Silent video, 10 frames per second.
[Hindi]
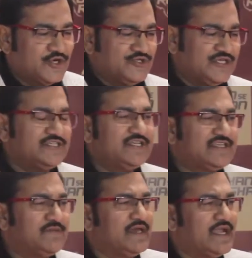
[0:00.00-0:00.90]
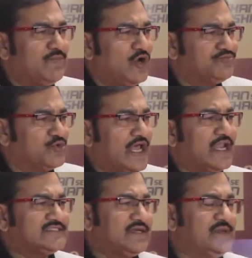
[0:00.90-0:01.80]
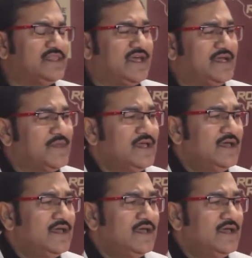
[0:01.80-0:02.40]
रोशन जी से मेरा बहुत पुराना संबंध है